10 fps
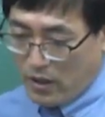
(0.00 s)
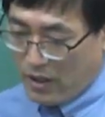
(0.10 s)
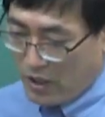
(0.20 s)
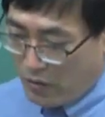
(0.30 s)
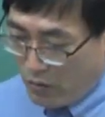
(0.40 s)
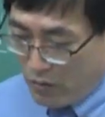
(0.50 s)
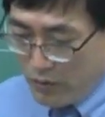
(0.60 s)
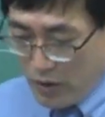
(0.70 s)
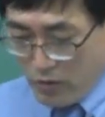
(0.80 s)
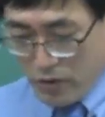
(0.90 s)
예,
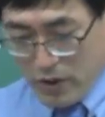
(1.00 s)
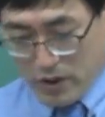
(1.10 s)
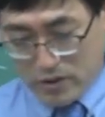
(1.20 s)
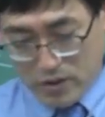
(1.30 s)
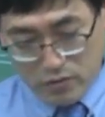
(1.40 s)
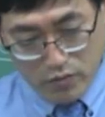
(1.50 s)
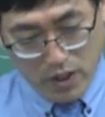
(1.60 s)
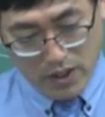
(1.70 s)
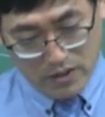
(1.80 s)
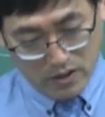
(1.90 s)
그런 내용이 있을
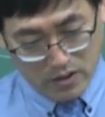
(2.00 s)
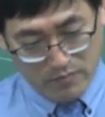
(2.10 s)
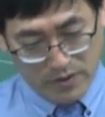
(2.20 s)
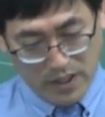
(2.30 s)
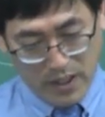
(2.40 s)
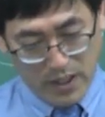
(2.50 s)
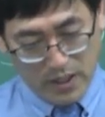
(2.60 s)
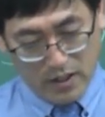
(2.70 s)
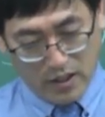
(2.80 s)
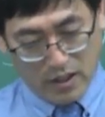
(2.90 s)
수가 있을 겁니다.
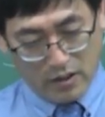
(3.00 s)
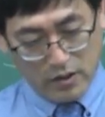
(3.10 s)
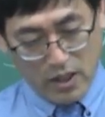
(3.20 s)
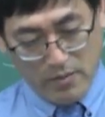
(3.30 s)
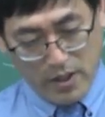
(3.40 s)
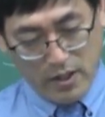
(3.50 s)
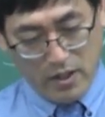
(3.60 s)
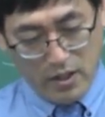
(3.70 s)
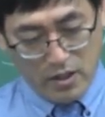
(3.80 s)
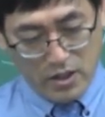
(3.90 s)
그 다음에
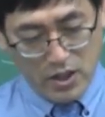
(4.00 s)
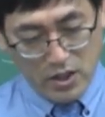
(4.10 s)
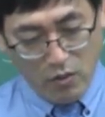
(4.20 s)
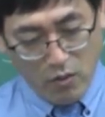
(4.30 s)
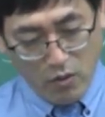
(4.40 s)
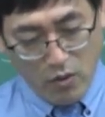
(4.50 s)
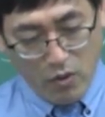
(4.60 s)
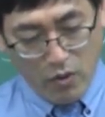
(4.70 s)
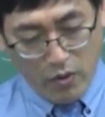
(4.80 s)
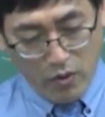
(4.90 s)

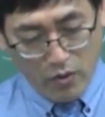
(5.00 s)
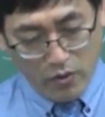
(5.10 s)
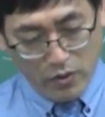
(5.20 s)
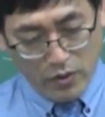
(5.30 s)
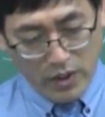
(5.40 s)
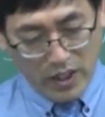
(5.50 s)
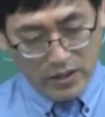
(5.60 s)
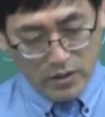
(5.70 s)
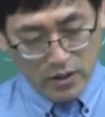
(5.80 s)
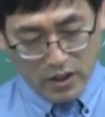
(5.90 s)
CO는
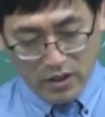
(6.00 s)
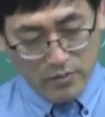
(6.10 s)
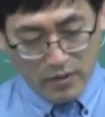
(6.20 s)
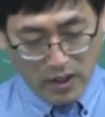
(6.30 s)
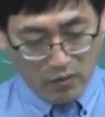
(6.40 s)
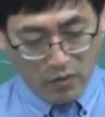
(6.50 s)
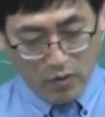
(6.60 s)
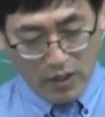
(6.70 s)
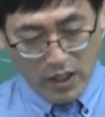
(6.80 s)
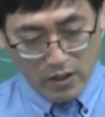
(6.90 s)
에스테르기 넘어가고요.
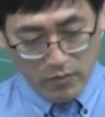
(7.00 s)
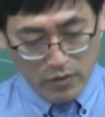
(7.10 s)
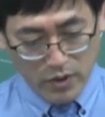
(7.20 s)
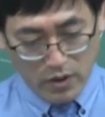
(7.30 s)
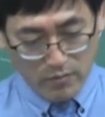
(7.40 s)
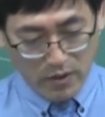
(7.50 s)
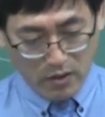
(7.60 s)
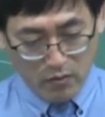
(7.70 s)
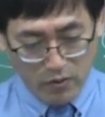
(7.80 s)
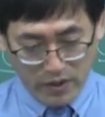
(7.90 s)
카르복실
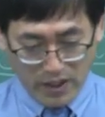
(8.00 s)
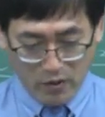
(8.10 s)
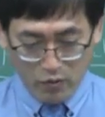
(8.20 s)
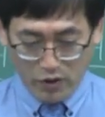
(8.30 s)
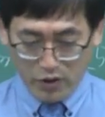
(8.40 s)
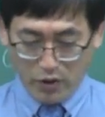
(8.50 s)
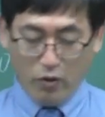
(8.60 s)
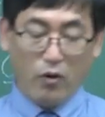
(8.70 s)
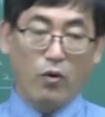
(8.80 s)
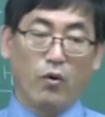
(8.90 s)
넘어가고, 예, 요거
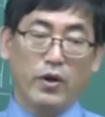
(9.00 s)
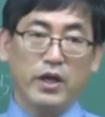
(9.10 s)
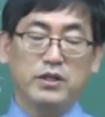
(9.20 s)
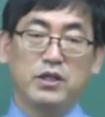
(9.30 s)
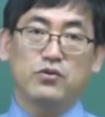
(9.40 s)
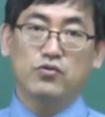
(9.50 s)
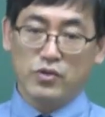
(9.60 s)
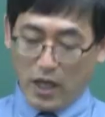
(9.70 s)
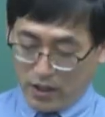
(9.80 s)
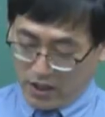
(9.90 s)
있네요. OH
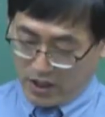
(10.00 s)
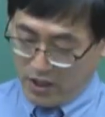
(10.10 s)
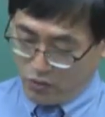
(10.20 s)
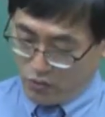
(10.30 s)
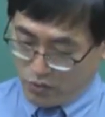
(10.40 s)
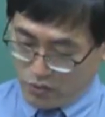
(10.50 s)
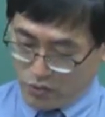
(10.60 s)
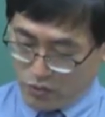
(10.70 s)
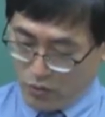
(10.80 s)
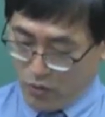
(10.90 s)
수산기 줄
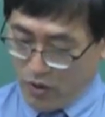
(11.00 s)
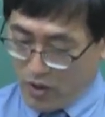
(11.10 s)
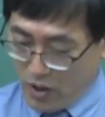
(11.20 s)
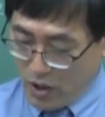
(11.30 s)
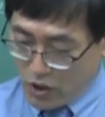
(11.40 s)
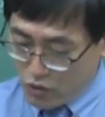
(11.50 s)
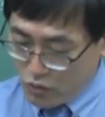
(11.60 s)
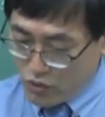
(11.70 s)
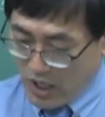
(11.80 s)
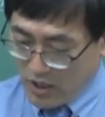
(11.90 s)
꺼주시고,
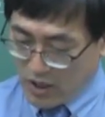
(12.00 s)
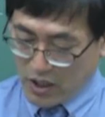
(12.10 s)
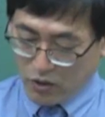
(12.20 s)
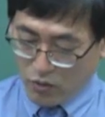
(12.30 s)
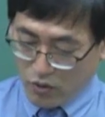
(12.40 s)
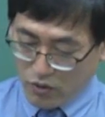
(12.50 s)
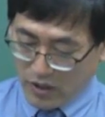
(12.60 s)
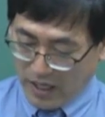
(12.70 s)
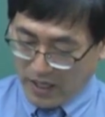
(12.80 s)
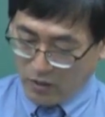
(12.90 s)
수산기 또는
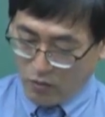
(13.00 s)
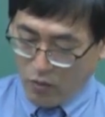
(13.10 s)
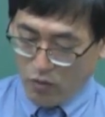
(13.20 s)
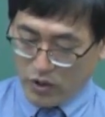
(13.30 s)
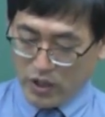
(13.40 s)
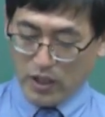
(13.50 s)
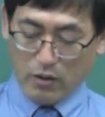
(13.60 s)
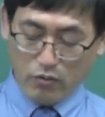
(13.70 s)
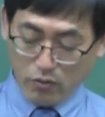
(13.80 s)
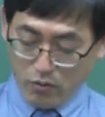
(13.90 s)

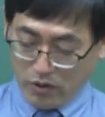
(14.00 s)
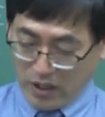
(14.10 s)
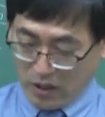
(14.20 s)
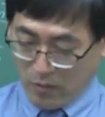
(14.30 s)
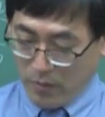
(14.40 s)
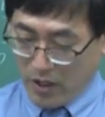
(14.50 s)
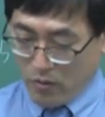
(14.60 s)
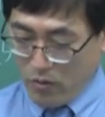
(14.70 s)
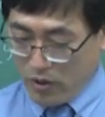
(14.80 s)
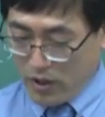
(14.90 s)
알코올기라고도 이야기해요.
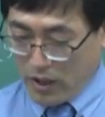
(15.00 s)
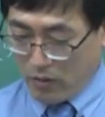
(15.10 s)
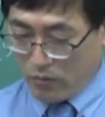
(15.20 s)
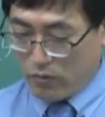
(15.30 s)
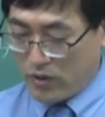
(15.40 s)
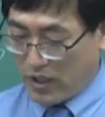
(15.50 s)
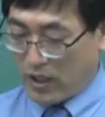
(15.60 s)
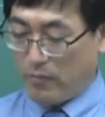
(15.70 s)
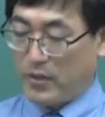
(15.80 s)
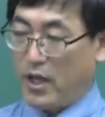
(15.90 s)
페놀기라고도
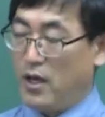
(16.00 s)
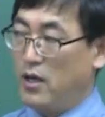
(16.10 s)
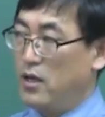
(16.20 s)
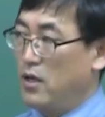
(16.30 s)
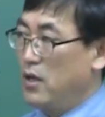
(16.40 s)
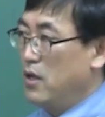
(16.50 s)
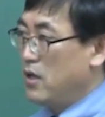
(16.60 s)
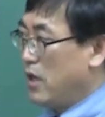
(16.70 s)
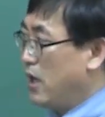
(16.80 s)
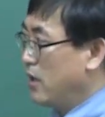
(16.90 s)
이야기합니다.
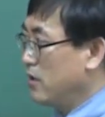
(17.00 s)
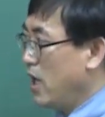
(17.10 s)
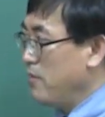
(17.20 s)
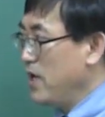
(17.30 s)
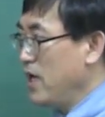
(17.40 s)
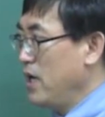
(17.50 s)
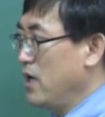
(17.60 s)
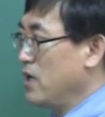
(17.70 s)
예, 그 다음에